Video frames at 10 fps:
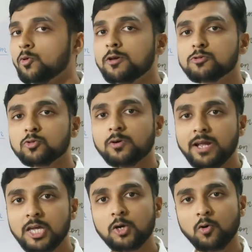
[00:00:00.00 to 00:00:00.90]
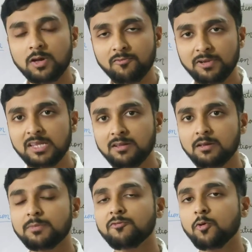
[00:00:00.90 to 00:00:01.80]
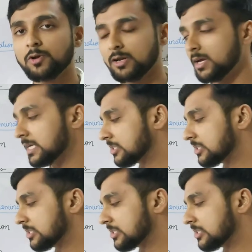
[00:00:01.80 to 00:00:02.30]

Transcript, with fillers: कोई उसको रही हो विद इन बिफोर